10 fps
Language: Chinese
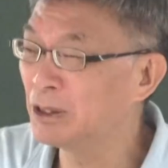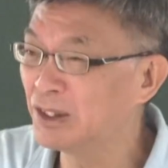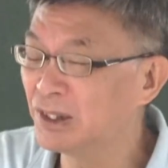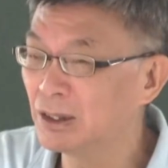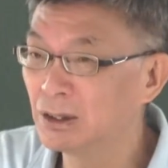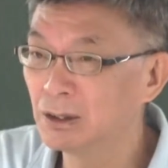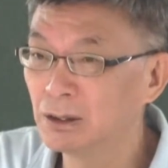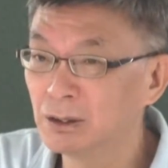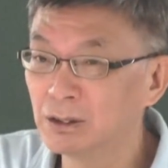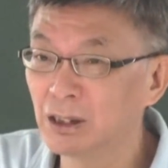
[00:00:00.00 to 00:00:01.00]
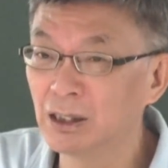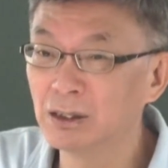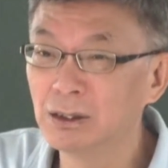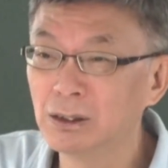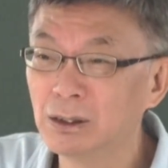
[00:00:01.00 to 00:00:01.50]
名字，啊，
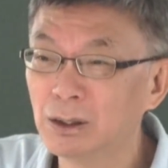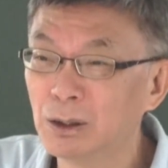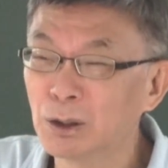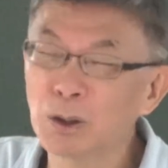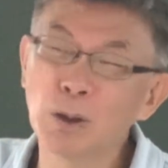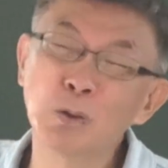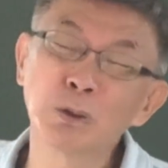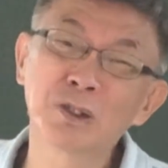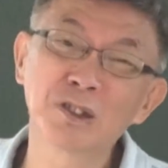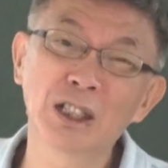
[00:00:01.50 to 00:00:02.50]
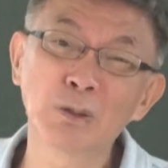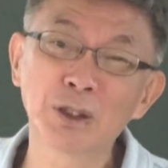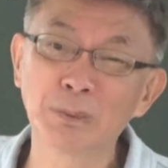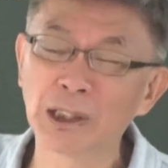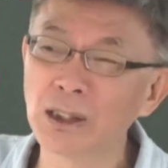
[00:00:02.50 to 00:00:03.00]
他都很无知啊，为
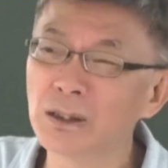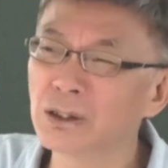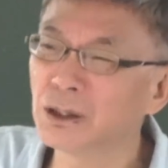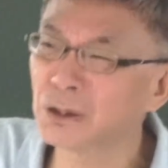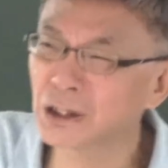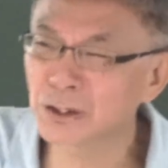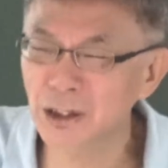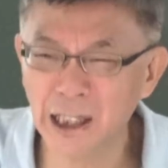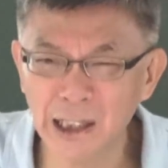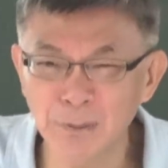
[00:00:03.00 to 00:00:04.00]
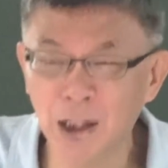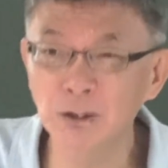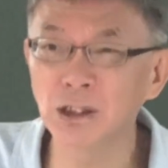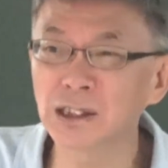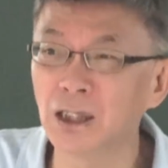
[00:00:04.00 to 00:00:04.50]
什么呢？因为你对大学来干嘛？
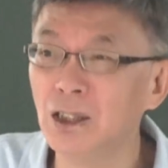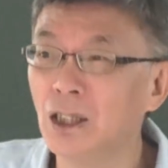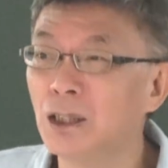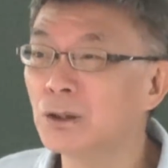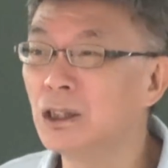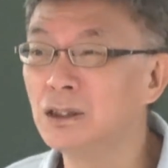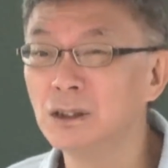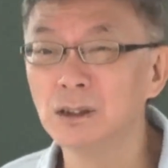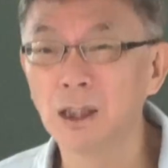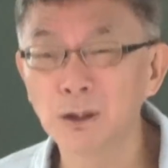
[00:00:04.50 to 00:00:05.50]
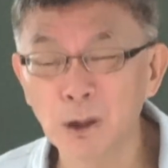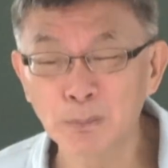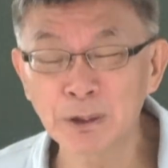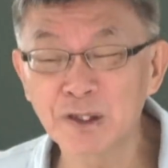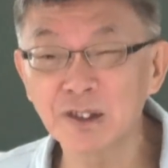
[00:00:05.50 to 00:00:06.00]
很多人讲，很多人，很多
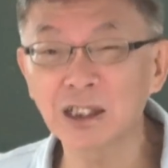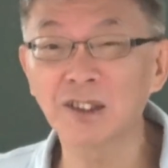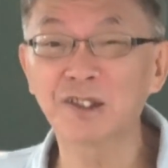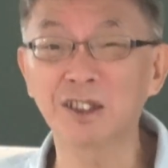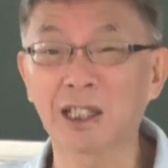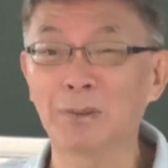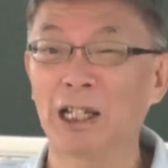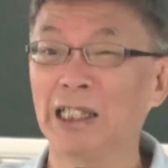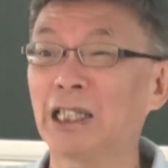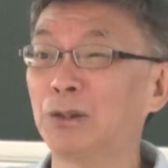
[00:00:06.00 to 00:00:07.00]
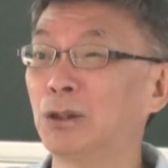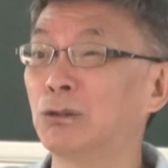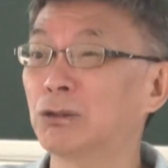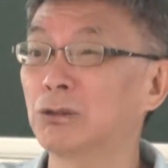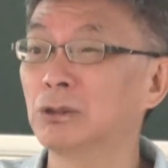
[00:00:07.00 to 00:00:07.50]
人不知道自己干嘛来大学
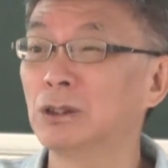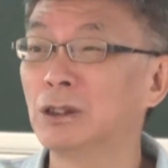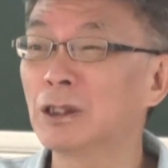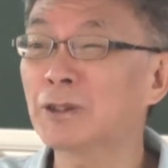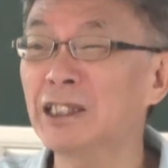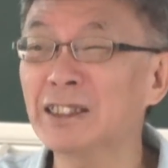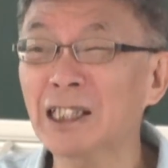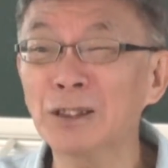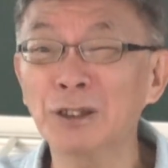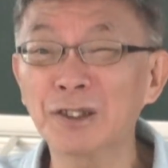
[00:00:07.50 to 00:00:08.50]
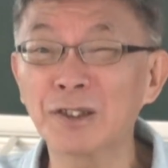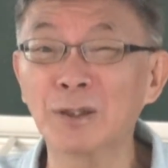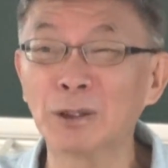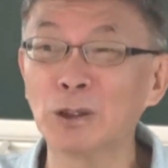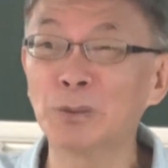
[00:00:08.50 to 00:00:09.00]
读书，那连大学是
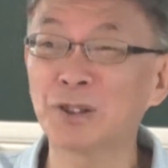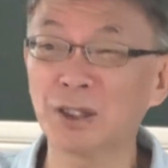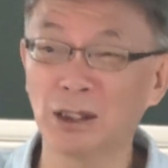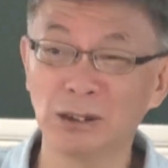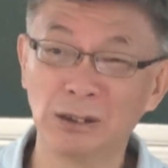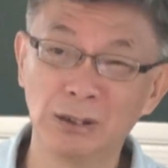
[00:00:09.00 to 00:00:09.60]
什么都不知道，